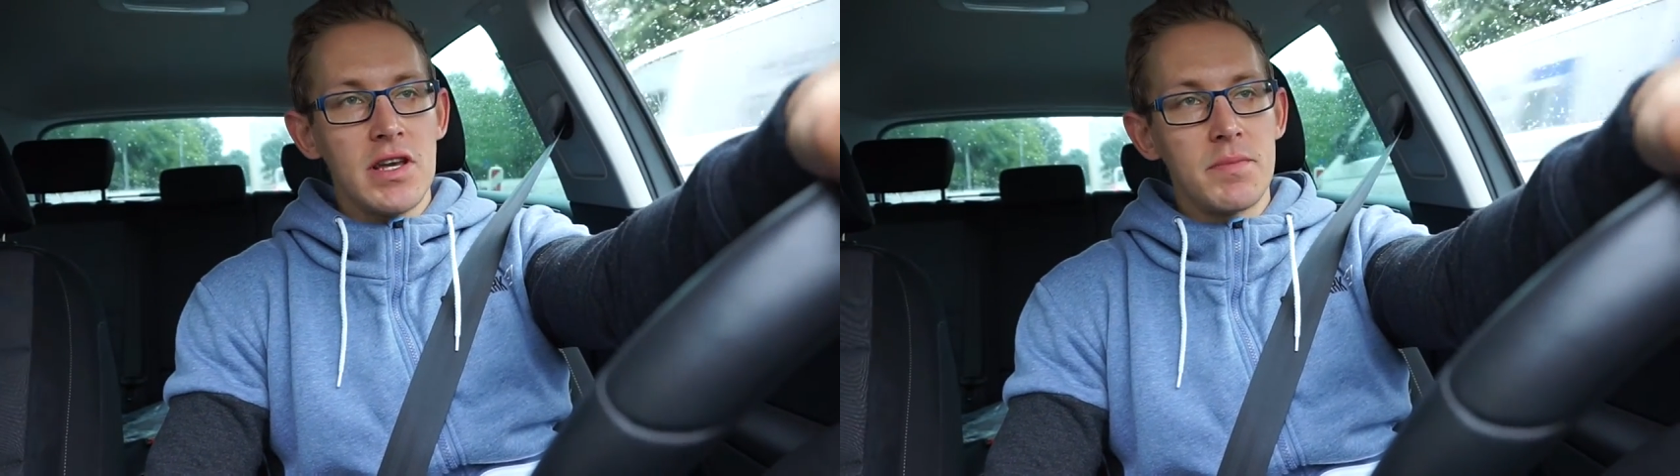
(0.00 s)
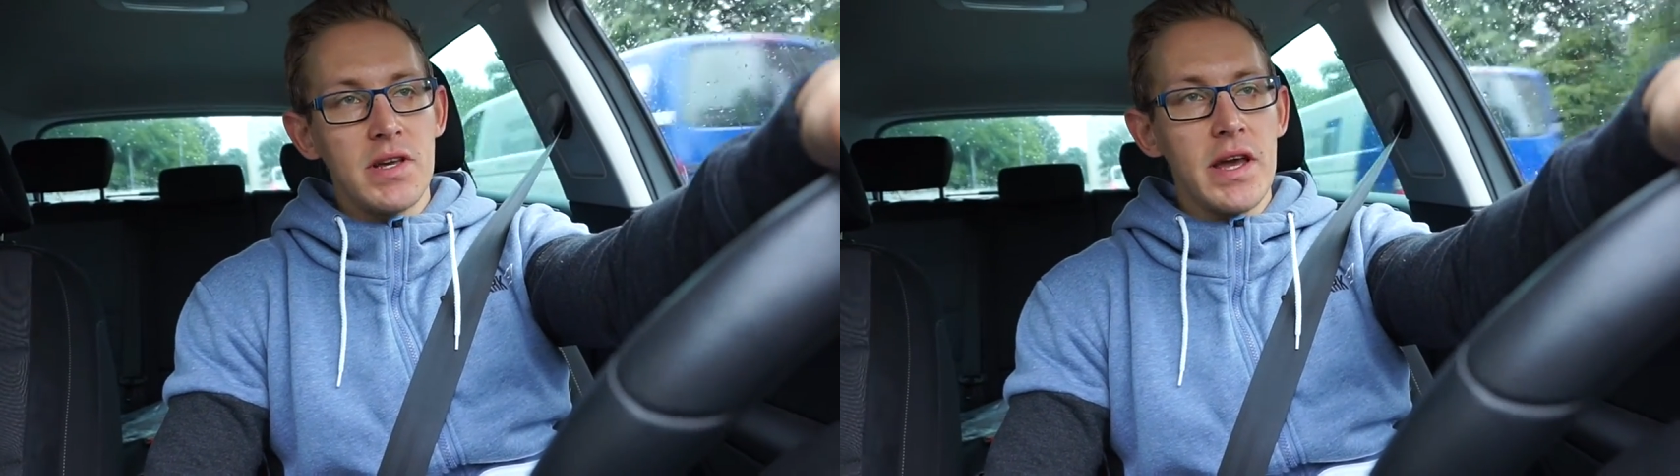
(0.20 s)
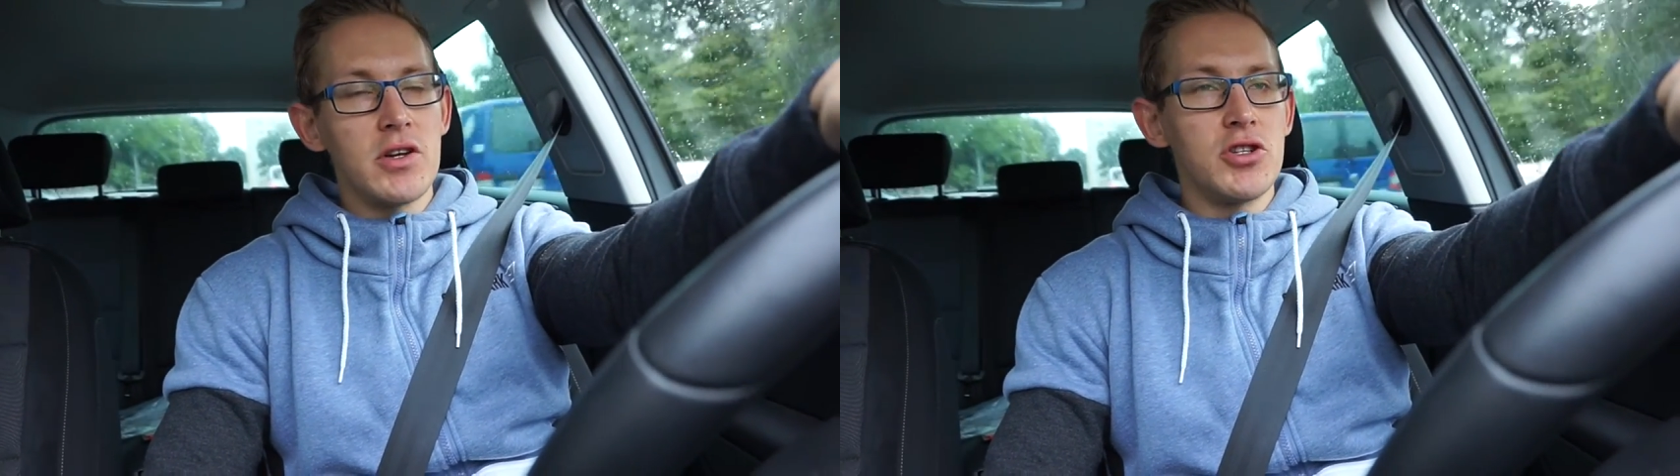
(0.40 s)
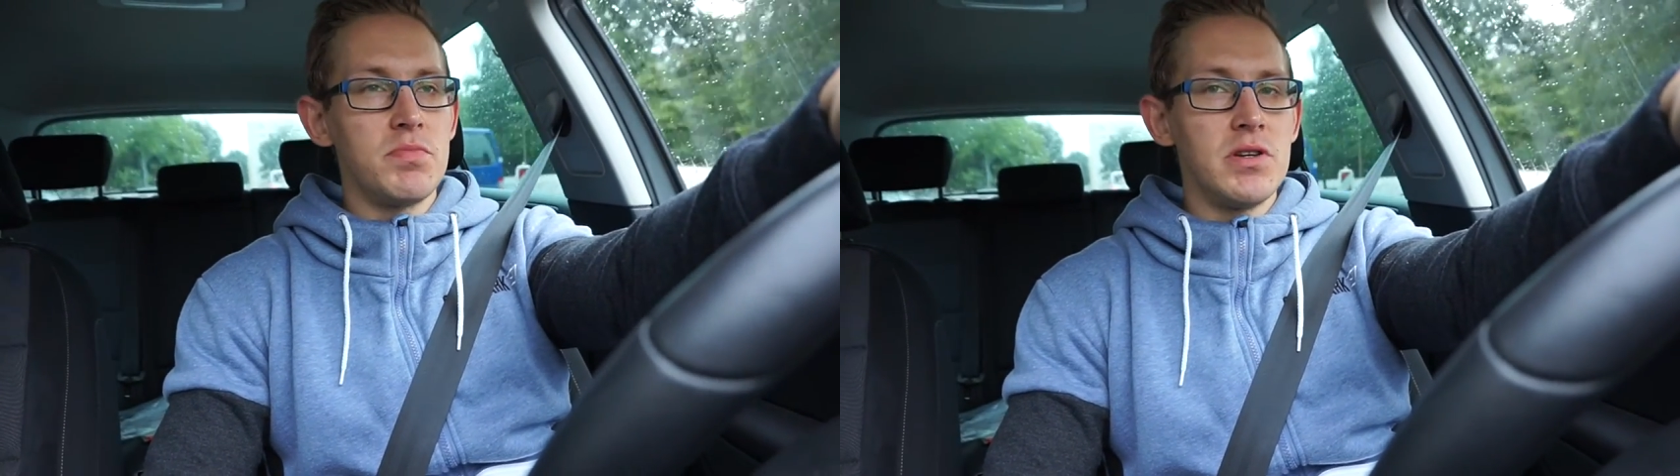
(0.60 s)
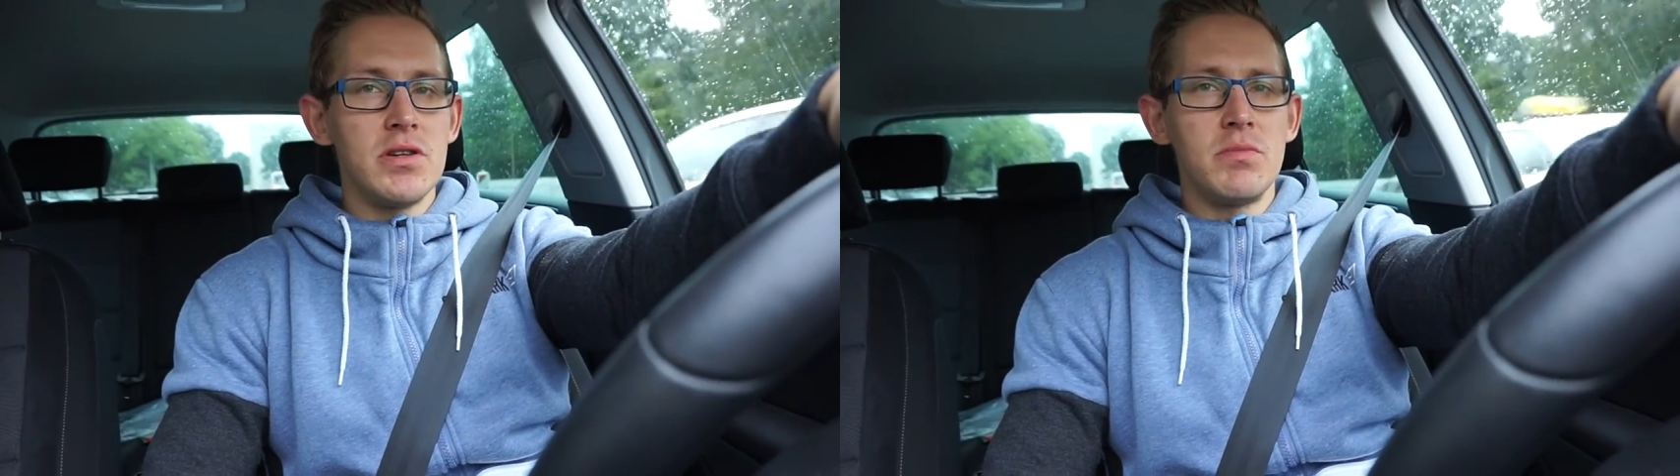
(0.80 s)
Ich habe es
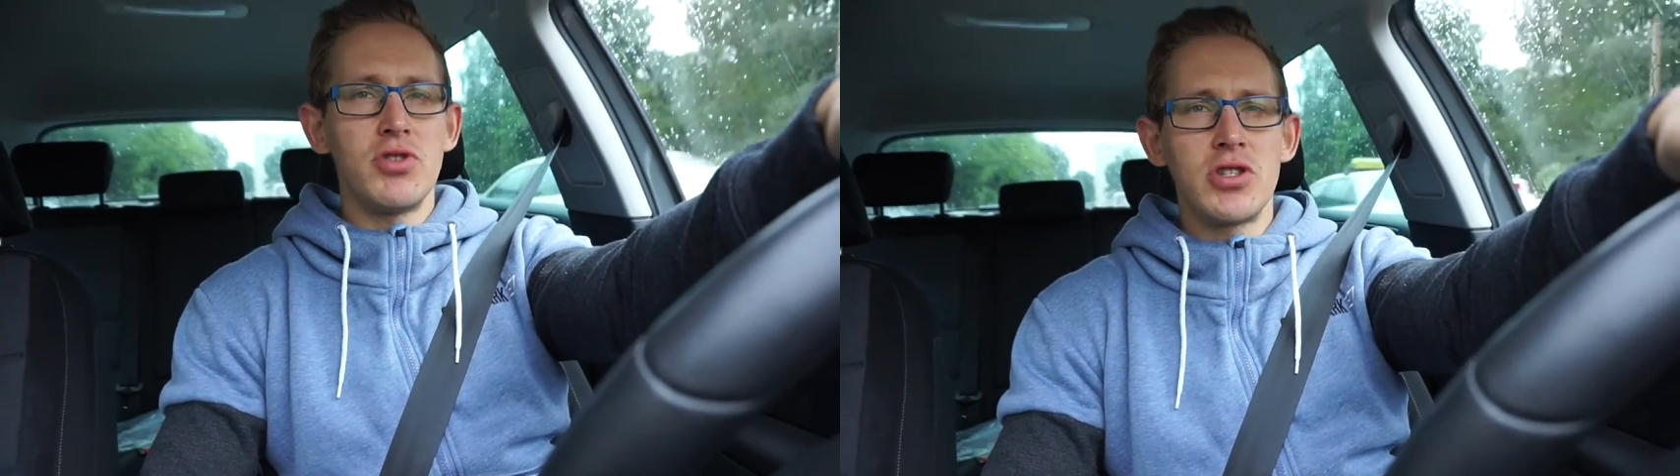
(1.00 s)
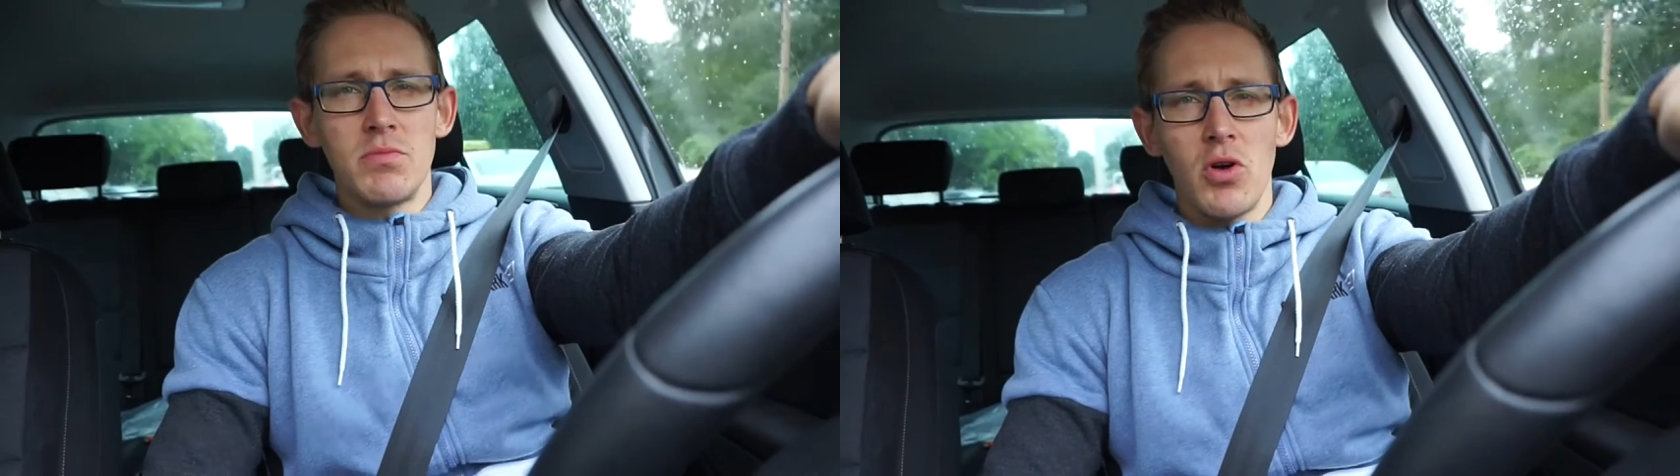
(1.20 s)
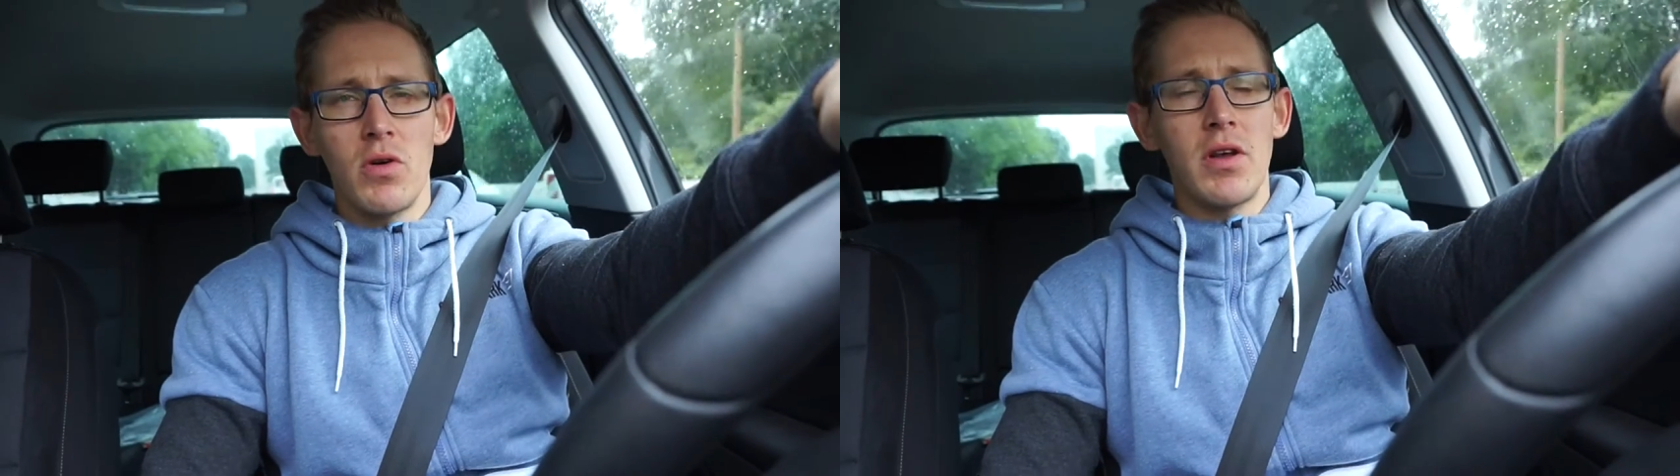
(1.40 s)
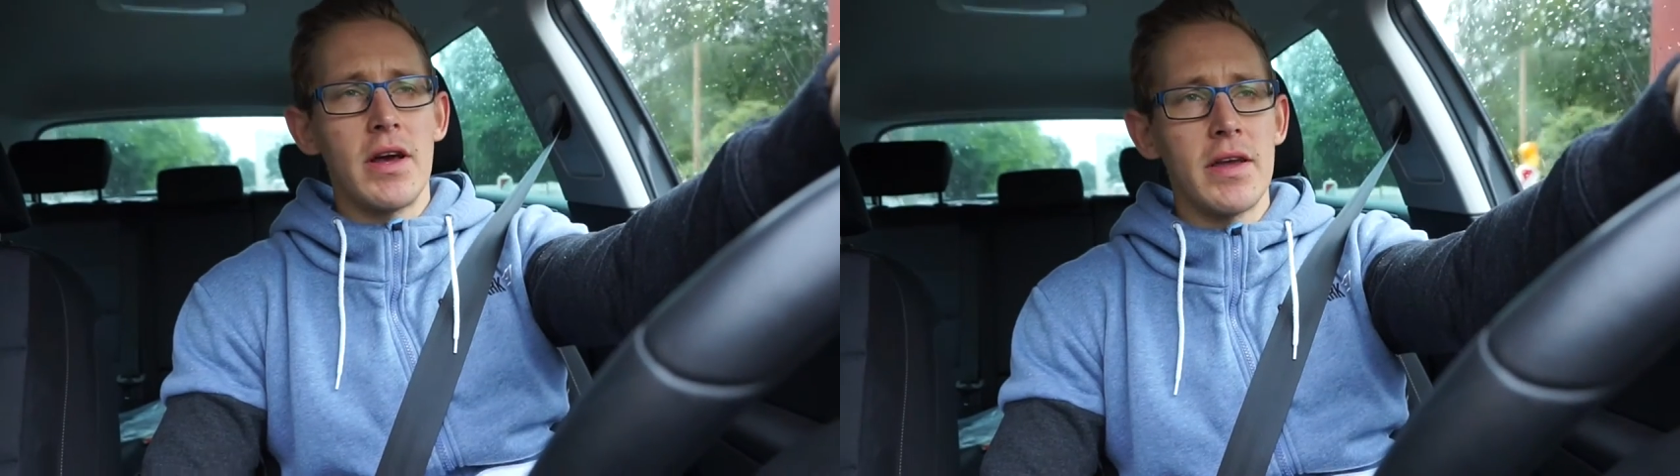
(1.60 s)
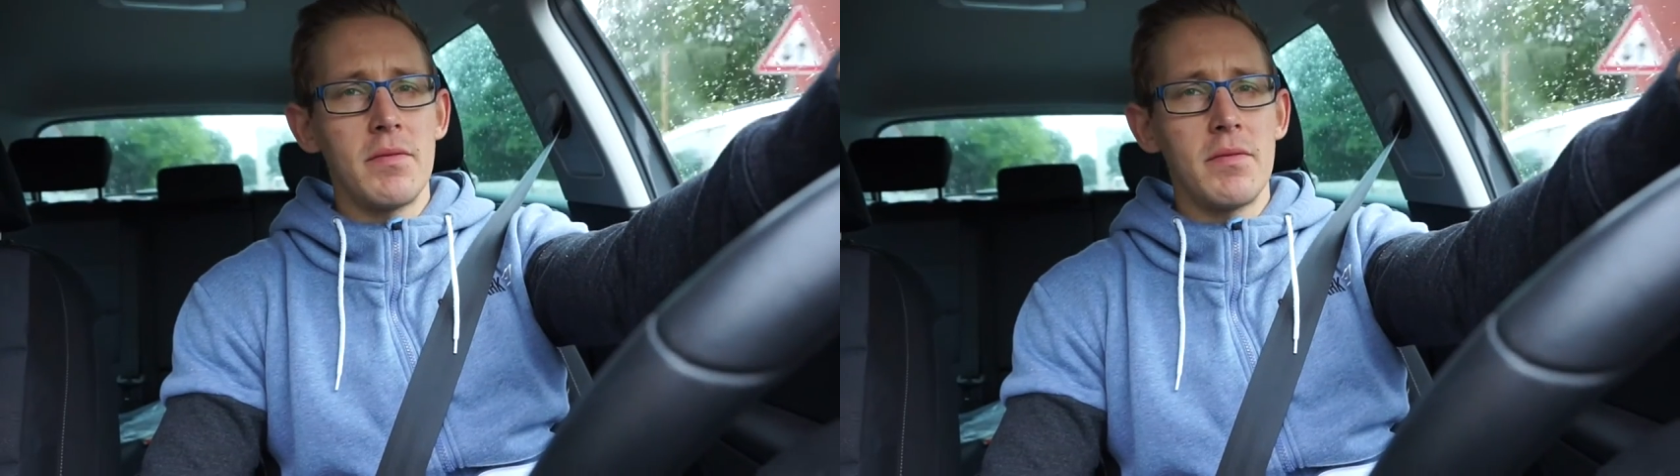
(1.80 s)
eingespielt, bestimmt auch gleich